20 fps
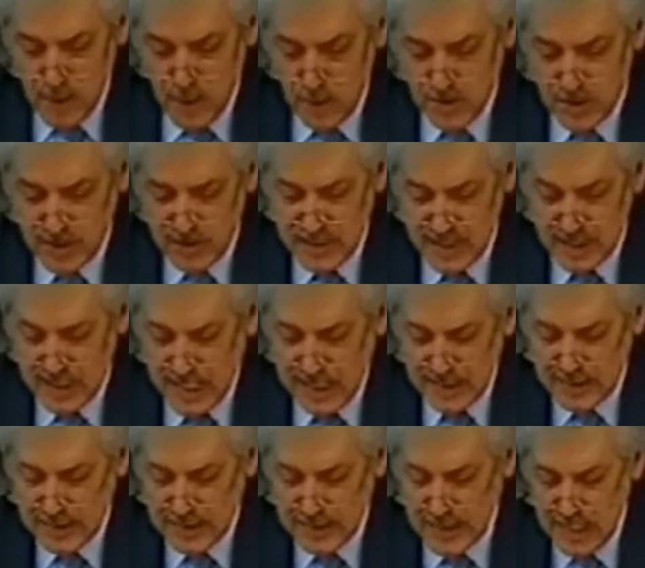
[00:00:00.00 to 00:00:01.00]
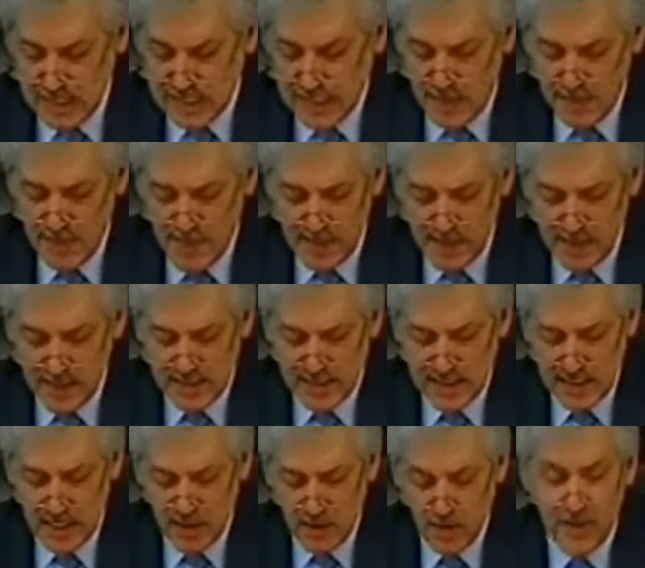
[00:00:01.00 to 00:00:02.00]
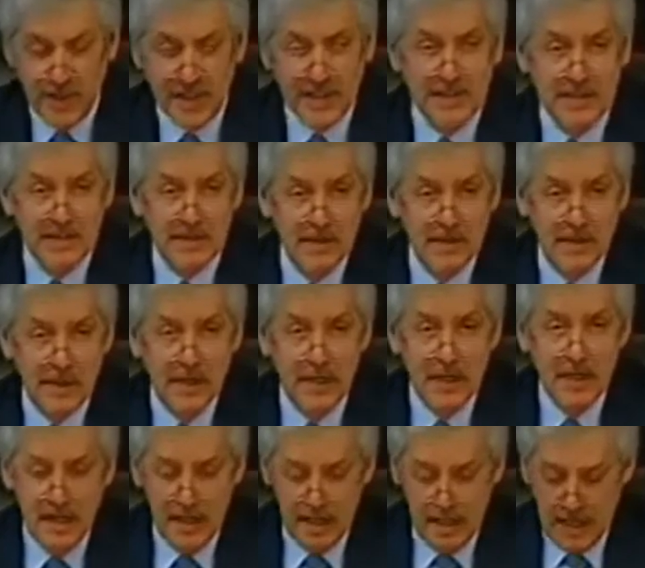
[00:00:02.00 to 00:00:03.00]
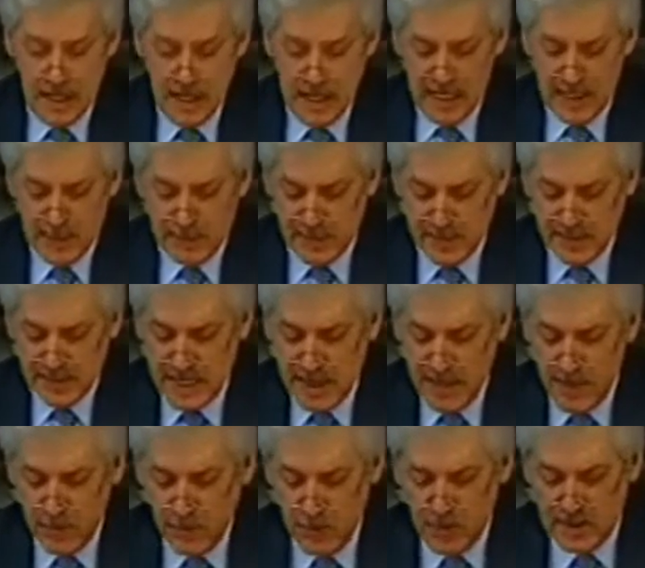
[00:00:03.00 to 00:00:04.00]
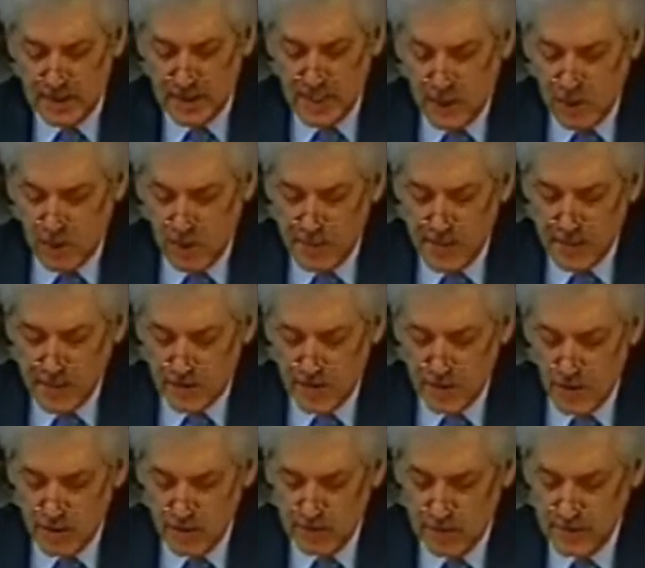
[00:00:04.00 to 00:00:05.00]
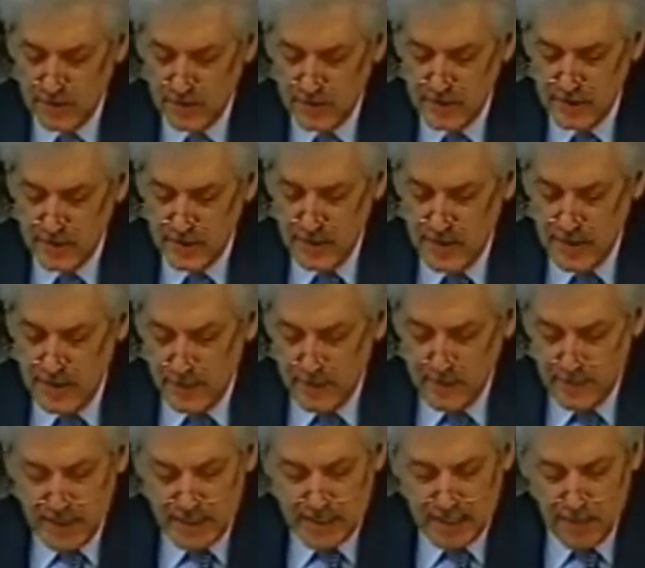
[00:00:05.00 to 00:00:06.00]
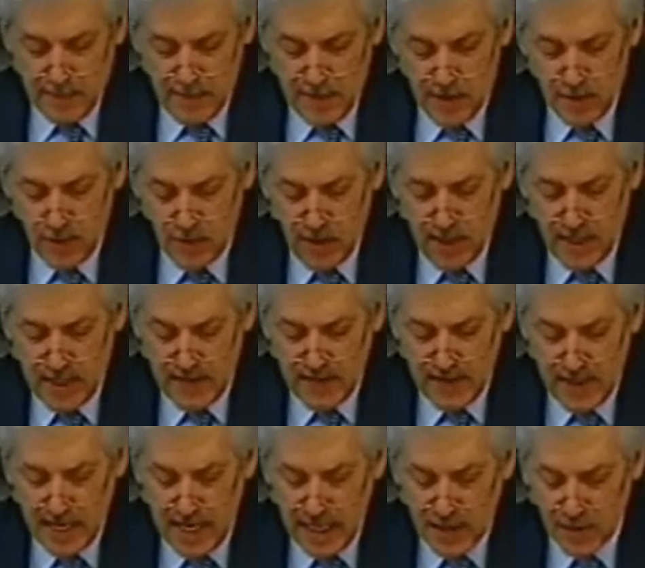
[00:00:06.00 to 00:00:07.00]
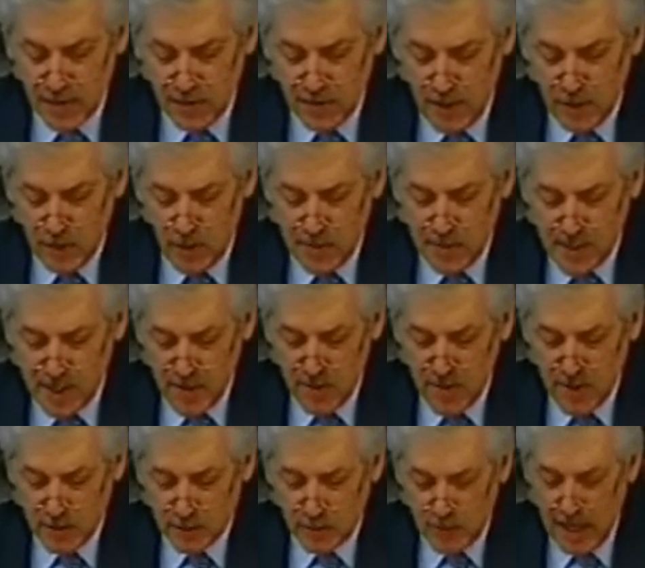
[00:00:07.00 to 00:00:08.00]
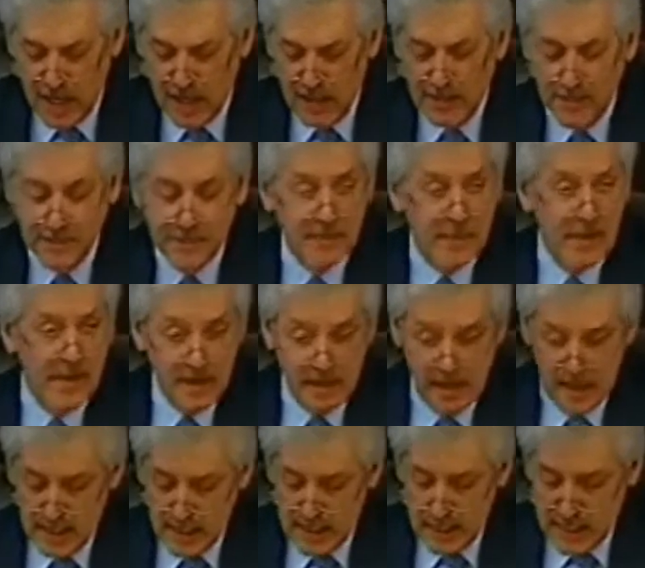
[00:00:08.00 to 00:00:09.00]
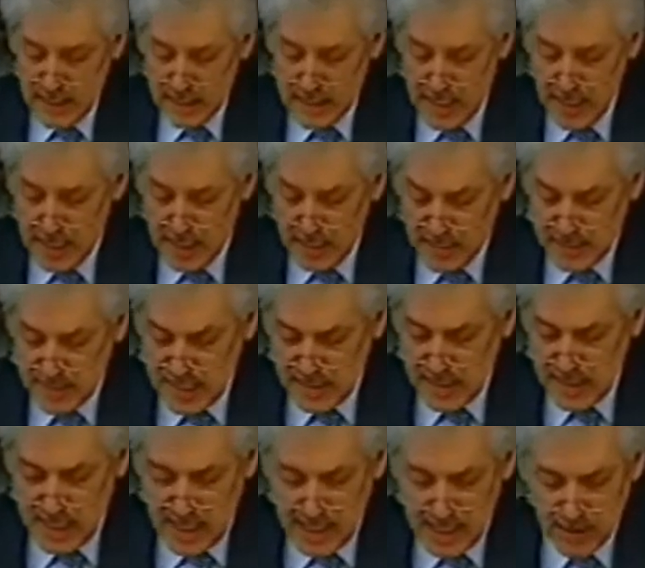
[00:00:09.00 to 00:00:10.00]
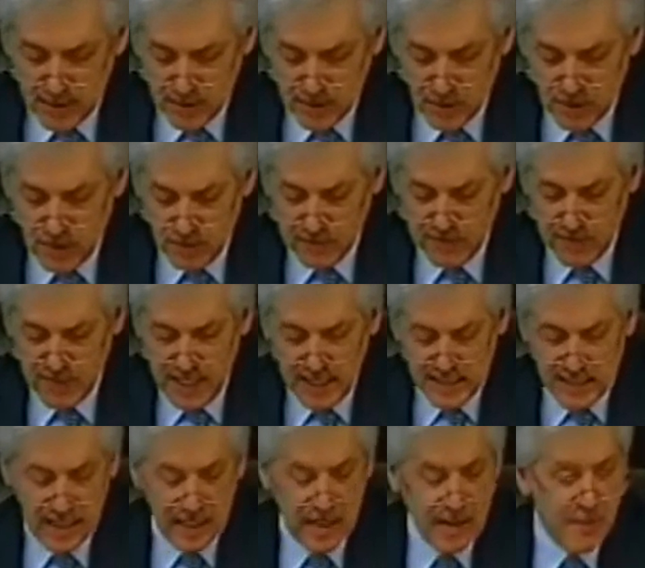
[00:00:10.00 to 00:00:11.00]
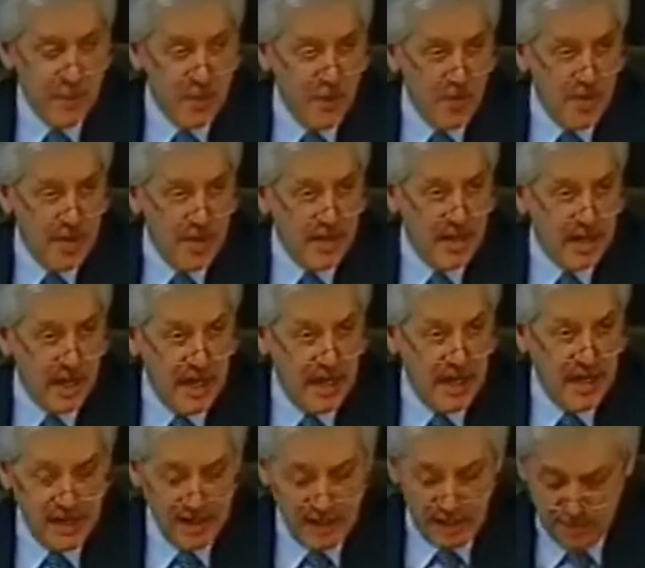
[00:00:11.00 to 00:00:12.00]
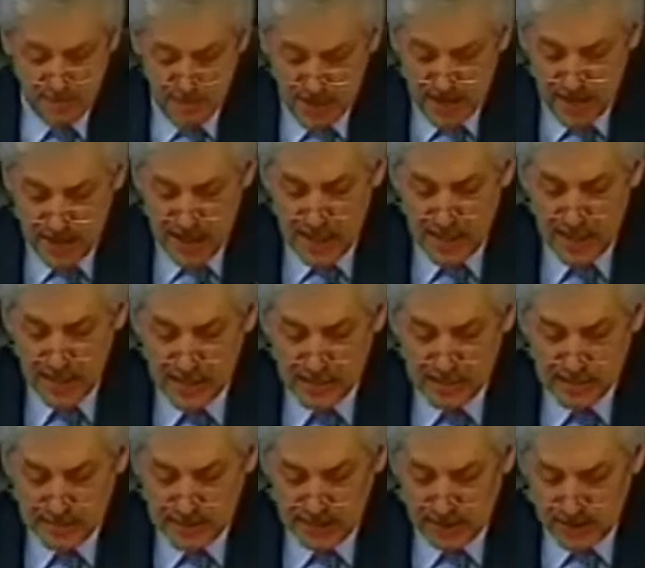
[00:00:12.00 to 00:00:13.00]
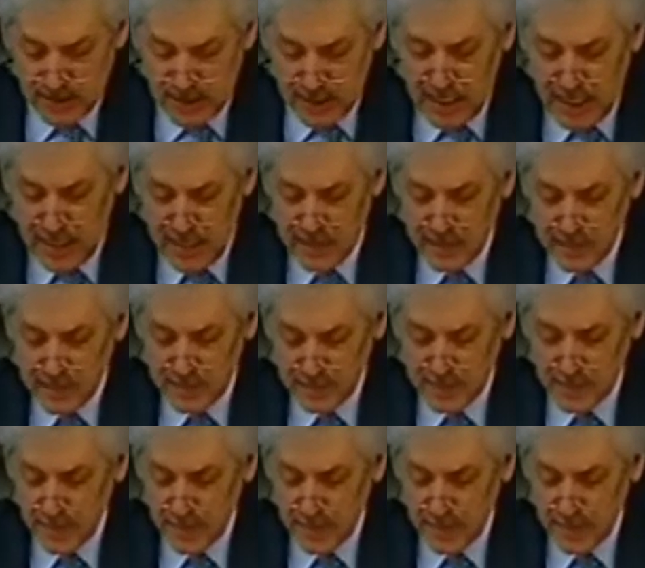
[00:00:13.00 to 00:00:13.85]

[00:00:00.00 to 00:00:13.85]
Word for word: Los integrantes de la Cámara de Senadores expresamos nuestra convicción de que bajo el liderazgo del gobierno actual y del recién electo de esa República Hermana de Chile,